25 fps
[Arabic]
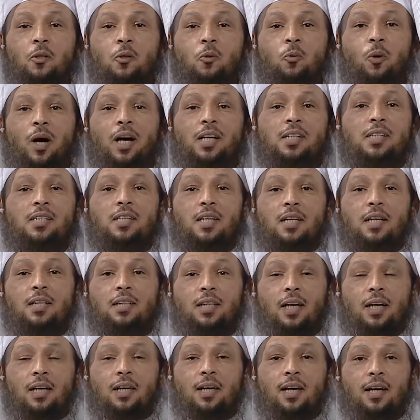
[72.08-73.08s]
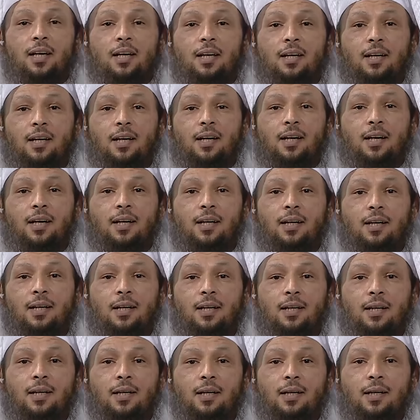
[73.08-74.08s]
وحسنت اخلاقها
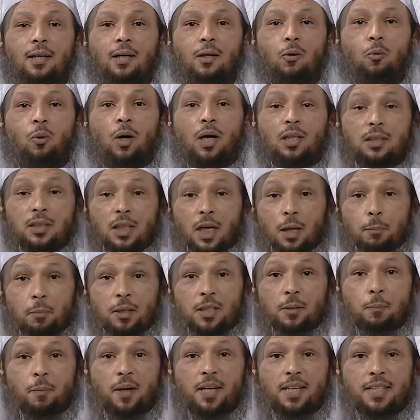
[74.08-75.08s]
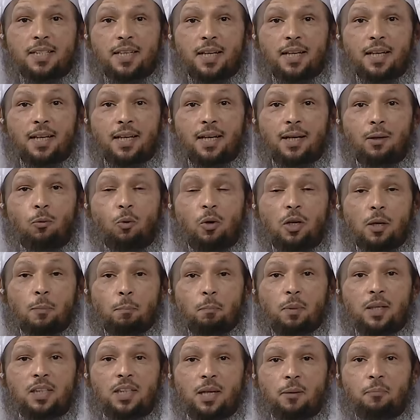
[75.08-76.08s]
واطابت بيتها
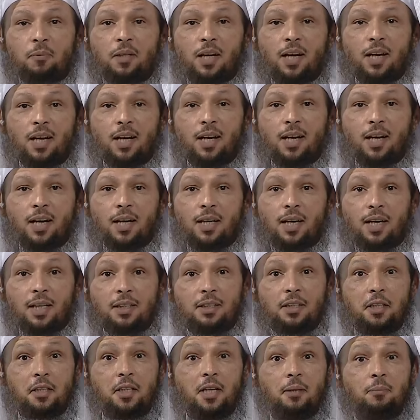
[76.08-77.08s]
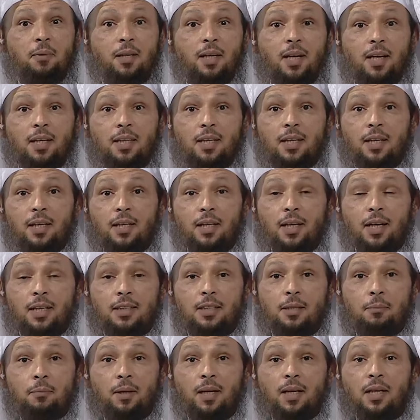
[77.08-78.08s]
وربت ابنائها على احترام هذه
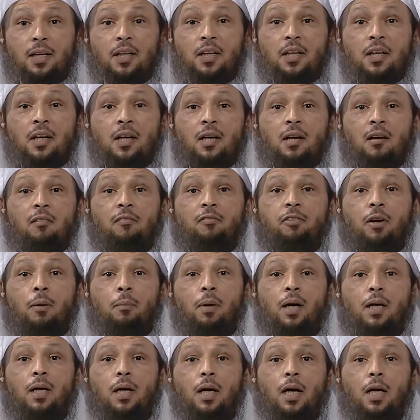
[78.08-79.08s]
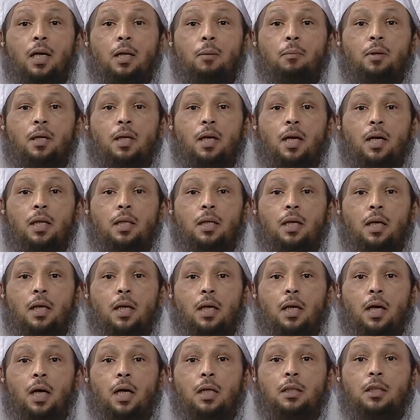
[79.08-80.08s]
الخادمه فما كان من هذه
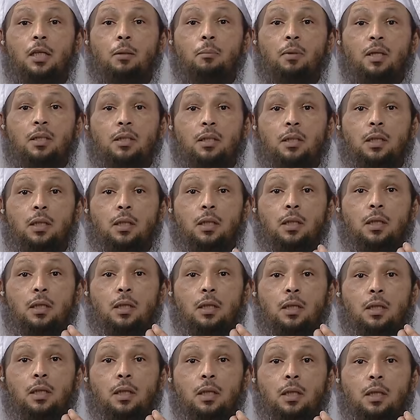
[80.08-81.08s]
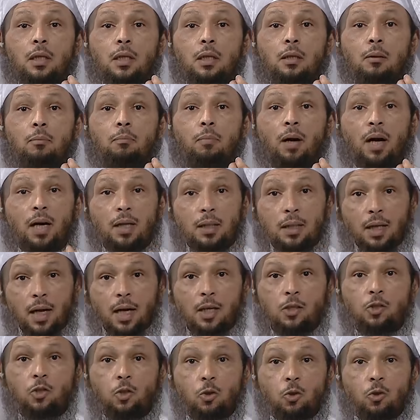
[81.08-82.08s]
الخادمه بعد
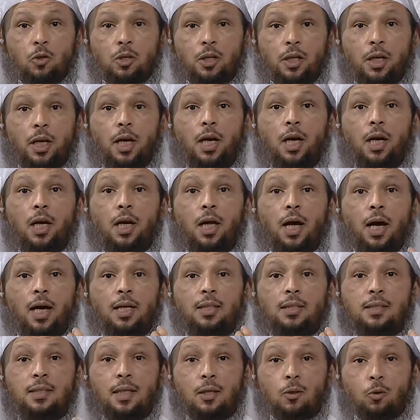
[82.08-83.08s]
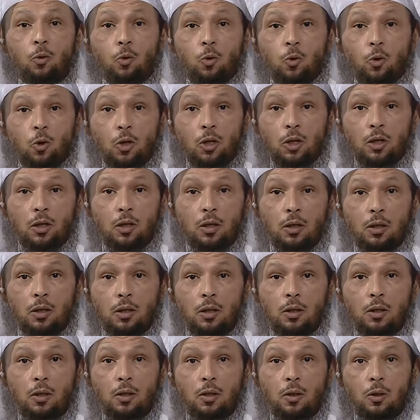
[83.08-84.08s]
اشهر الا ان تقول
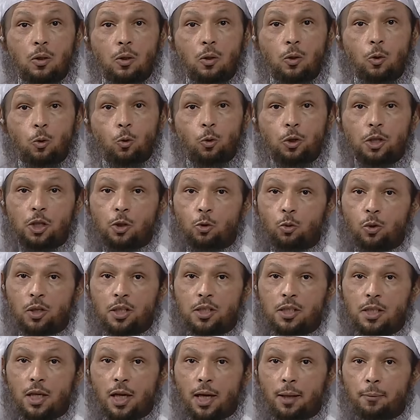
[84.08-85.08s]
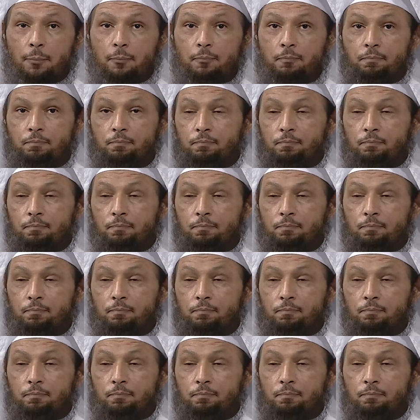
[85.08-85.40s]
اريد الاسلام